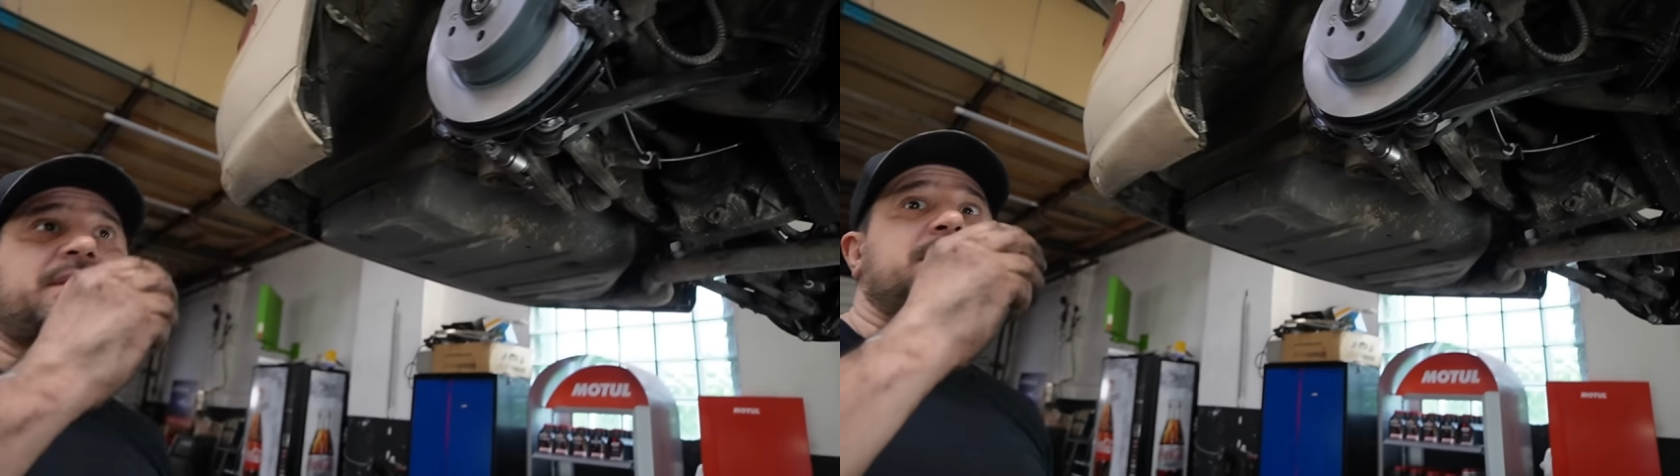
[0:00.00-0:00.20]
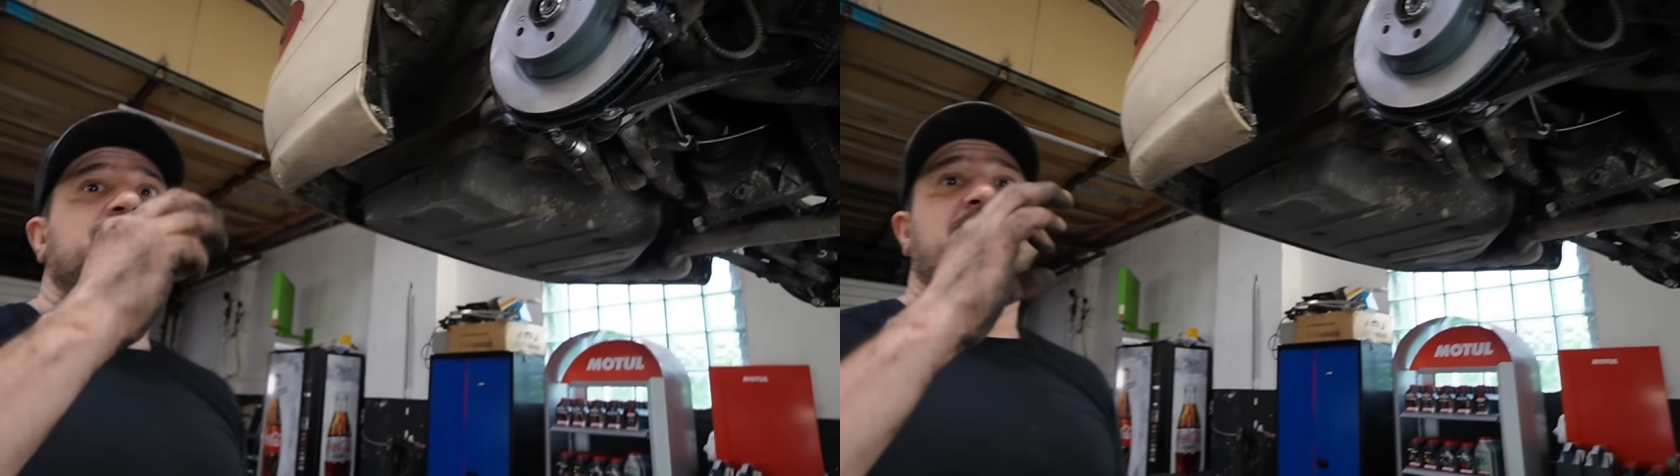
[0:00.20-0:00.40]

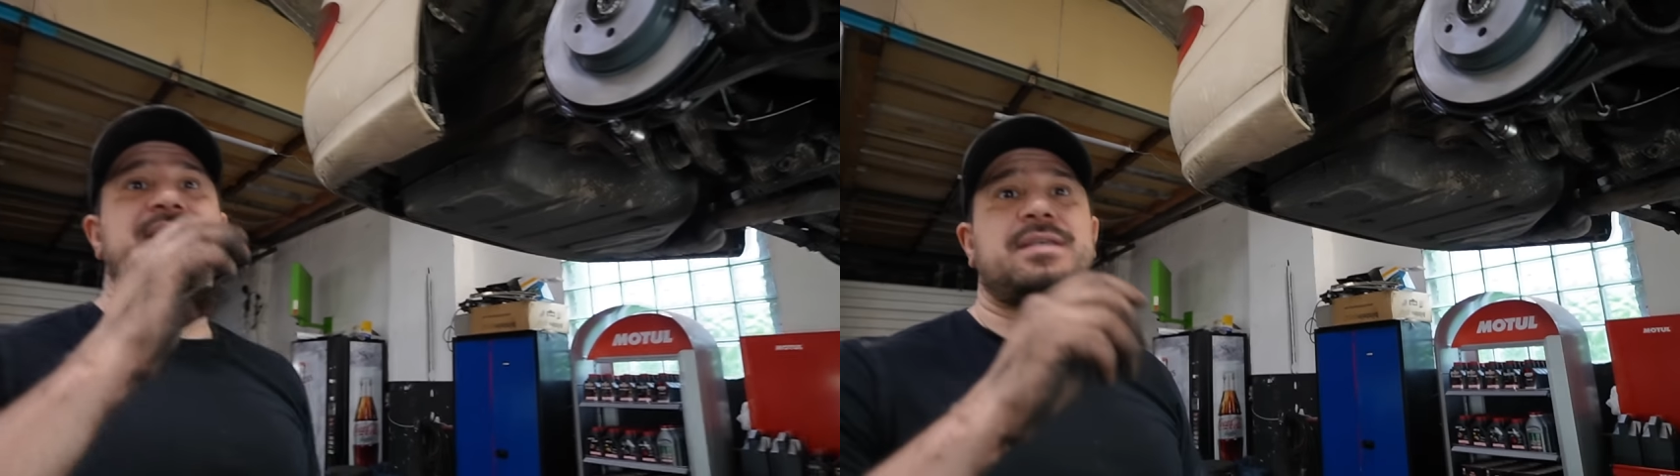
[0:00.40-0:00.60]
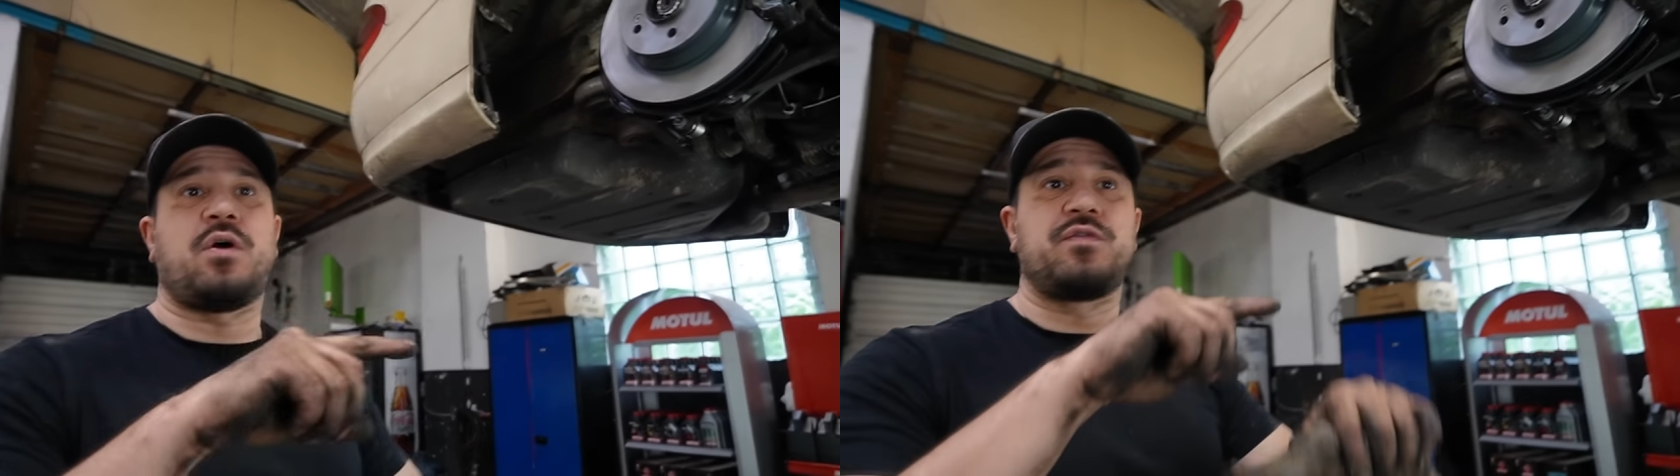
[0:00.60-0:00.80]
Ne, du
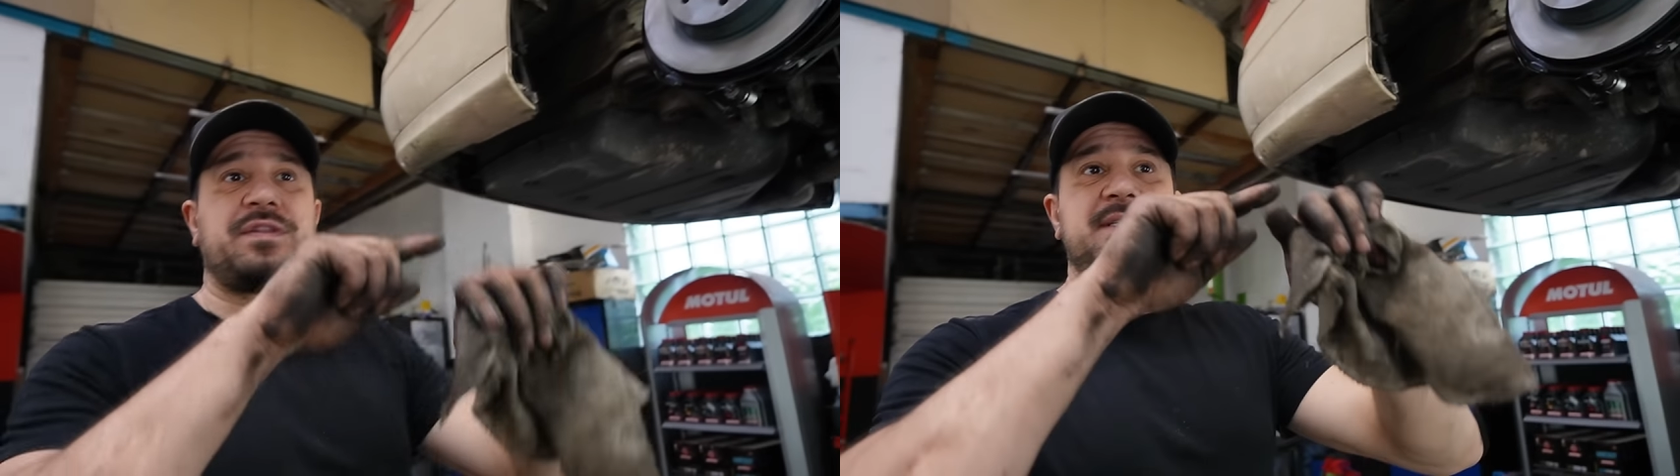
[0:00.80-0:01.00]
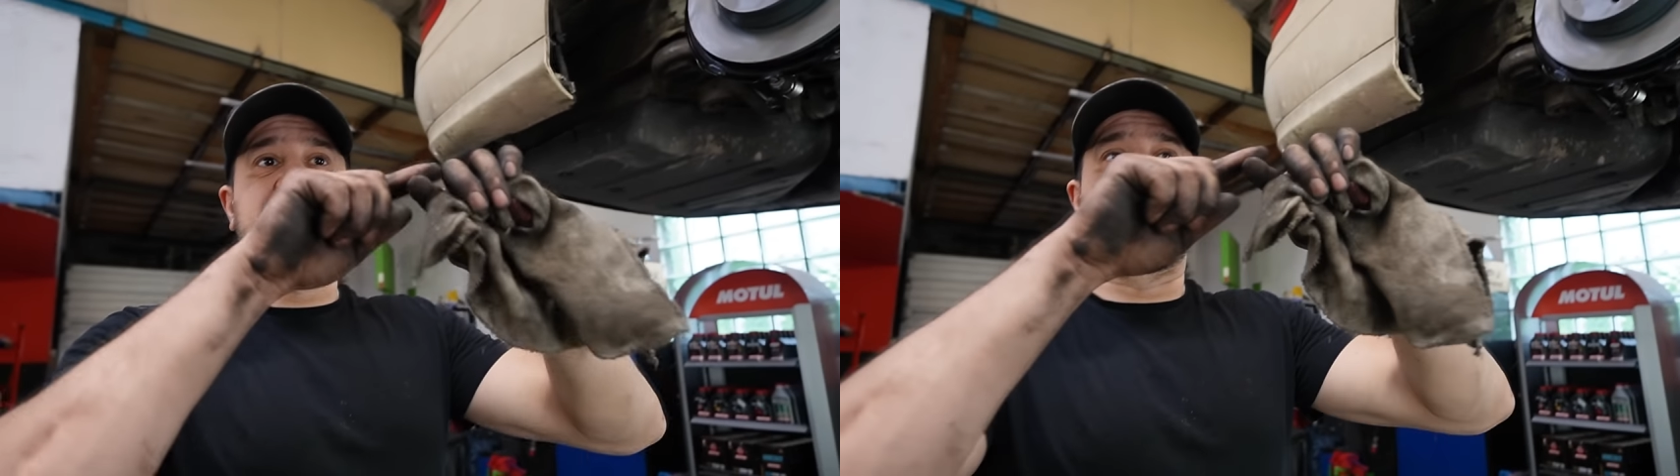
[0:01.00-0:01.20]
hast ja auf
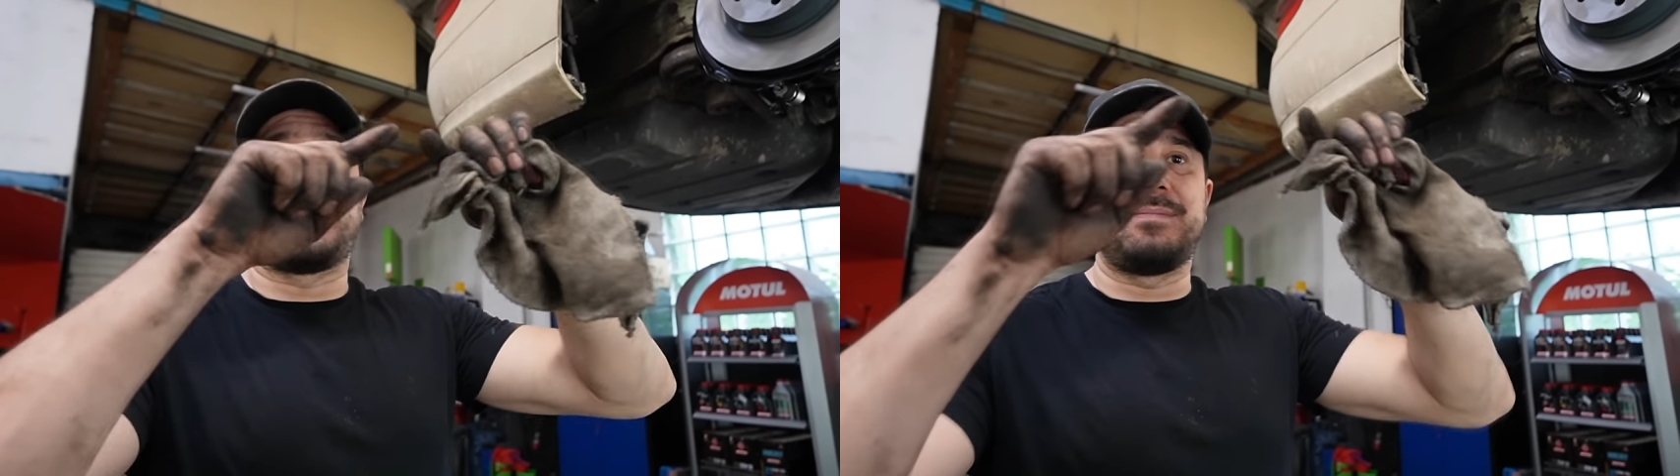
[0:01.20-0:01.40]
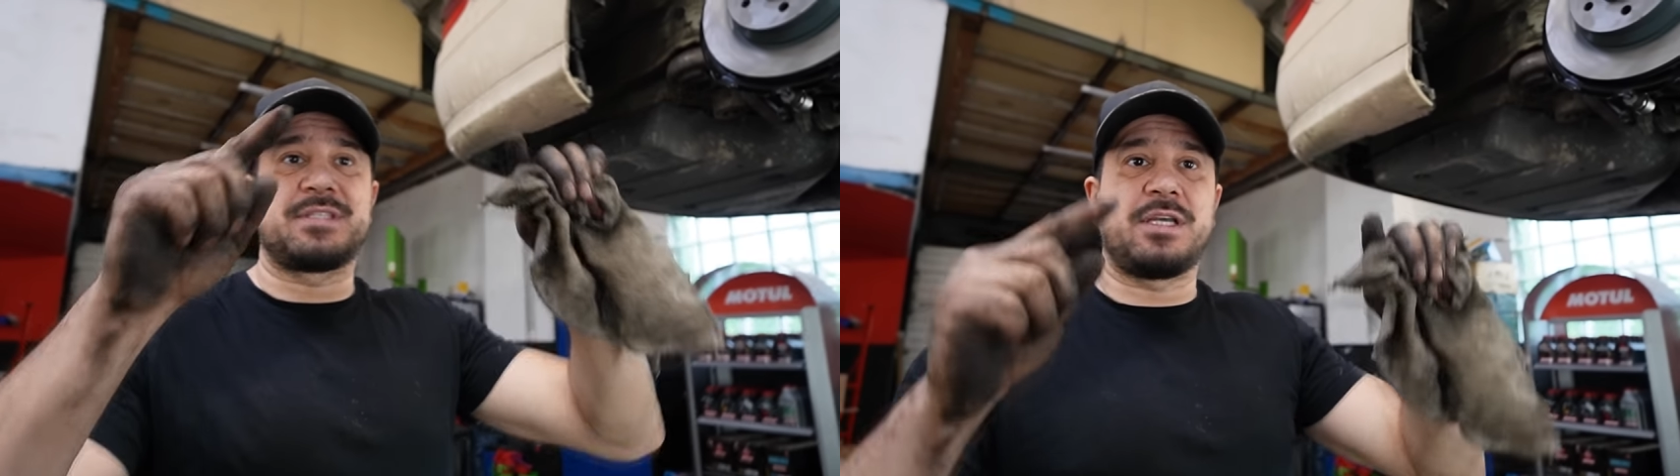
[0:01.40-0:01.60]
diesen
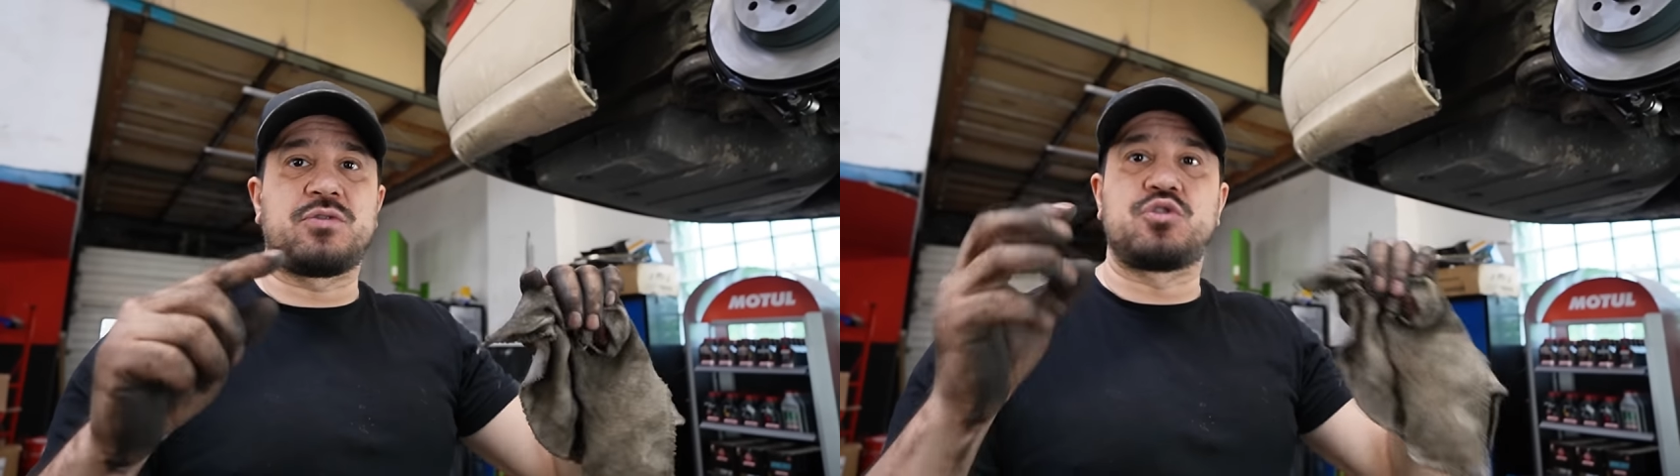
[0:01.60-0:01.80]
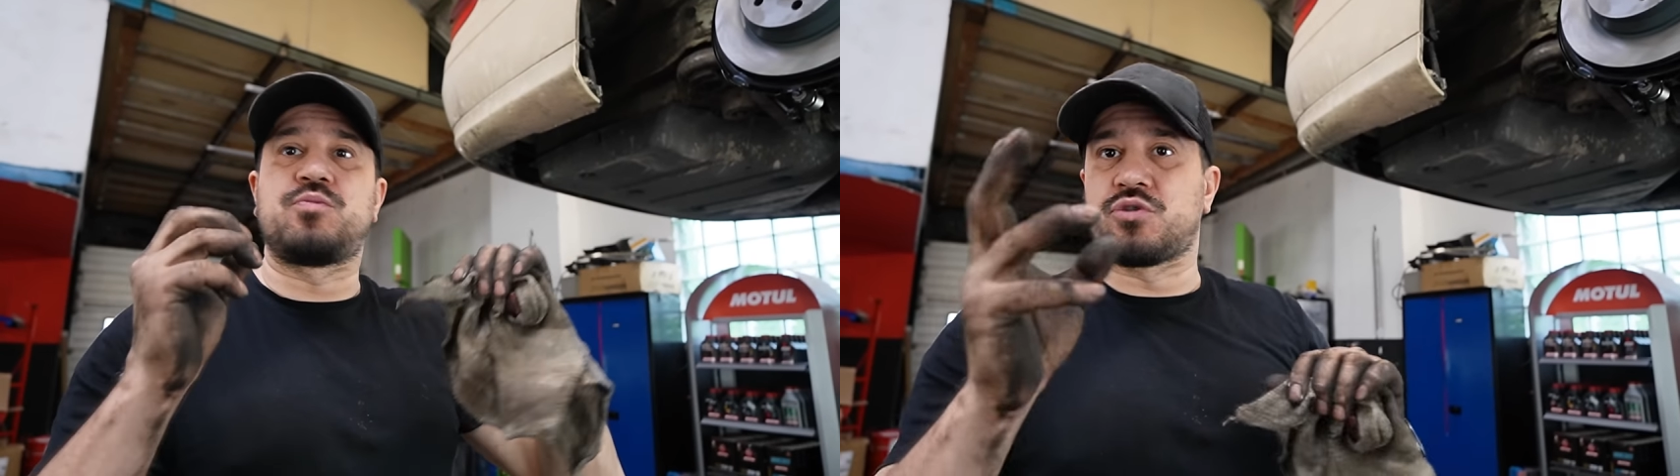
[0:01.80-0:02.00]

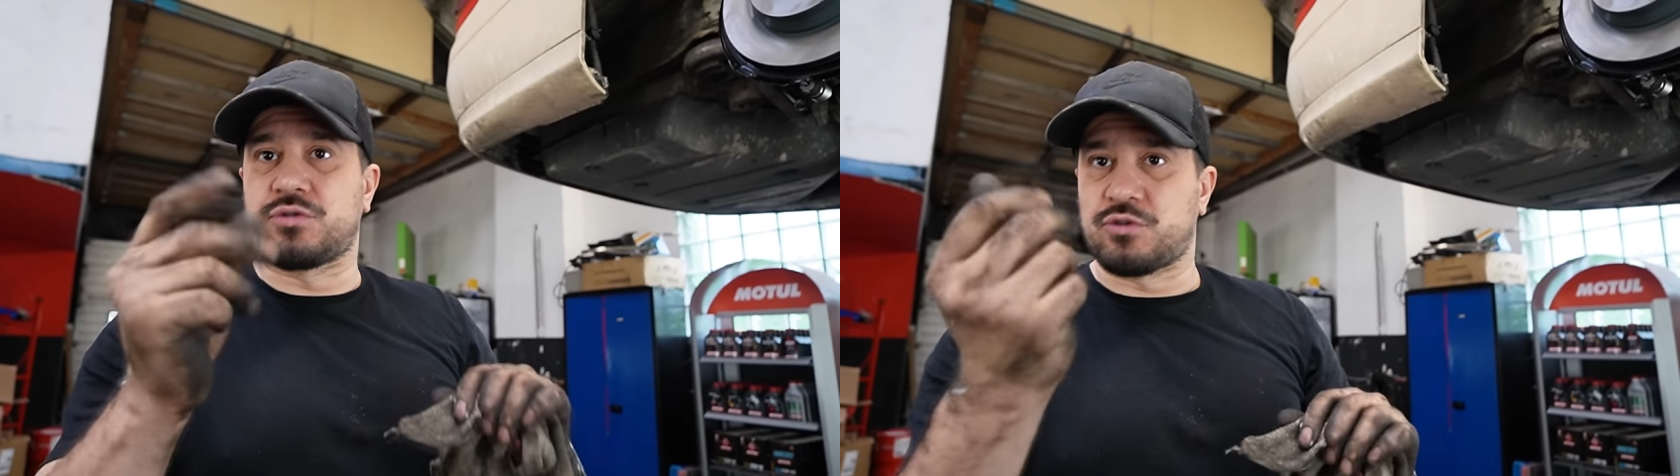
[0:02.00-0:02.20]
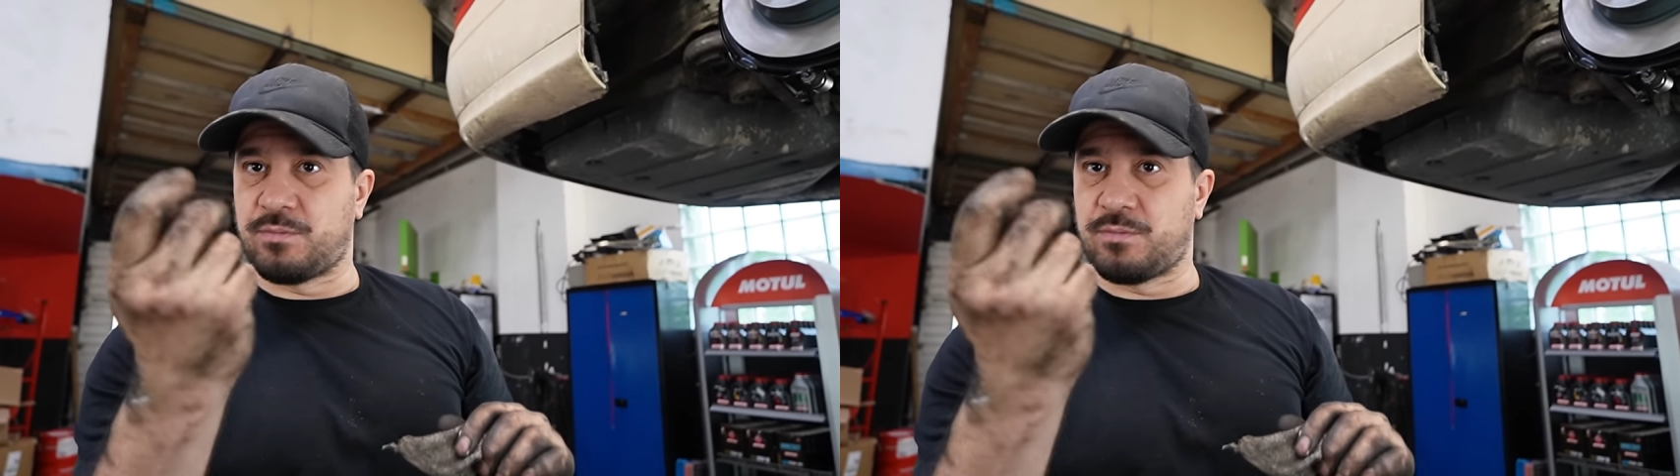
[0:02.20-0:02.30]
Bremsleitungsschutz